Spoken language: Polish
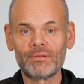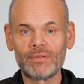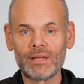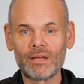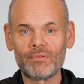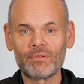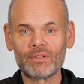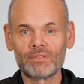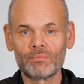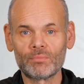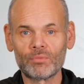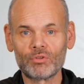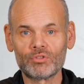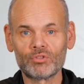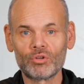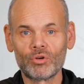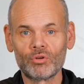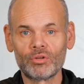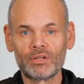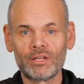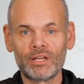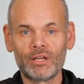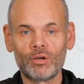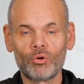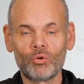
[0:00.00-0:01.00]
Nawet
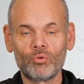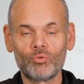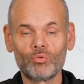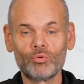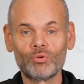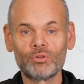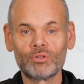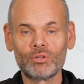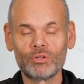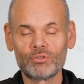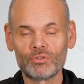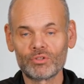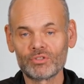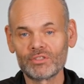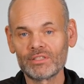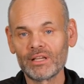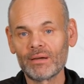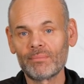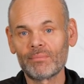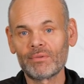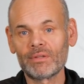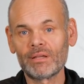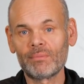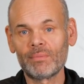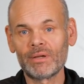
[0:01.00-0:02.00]
pozornie
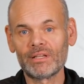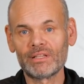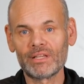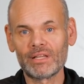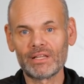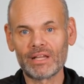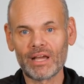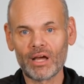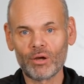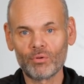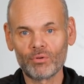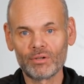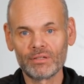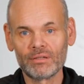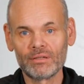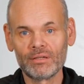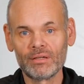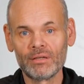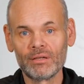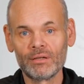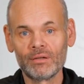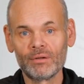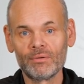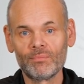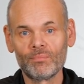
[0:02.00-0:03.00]
ogólnodostępne materiały –
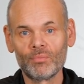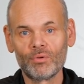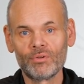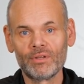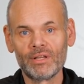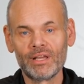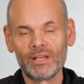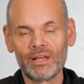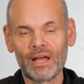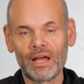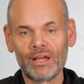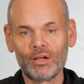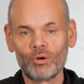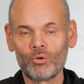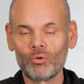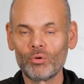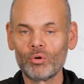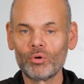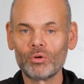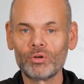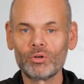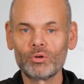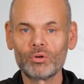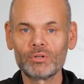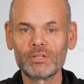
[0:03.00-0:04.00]
podlegają
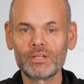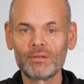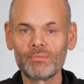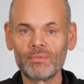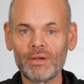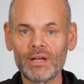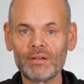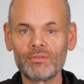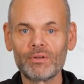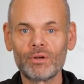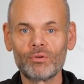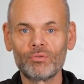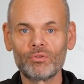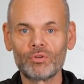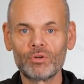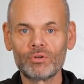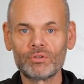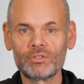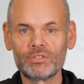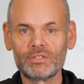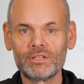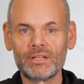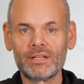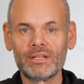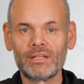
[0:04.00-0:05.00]
ochronie praw
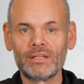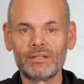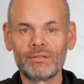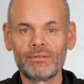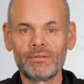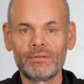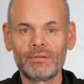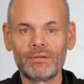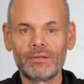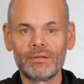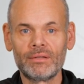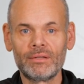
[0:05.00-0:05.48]
autorskich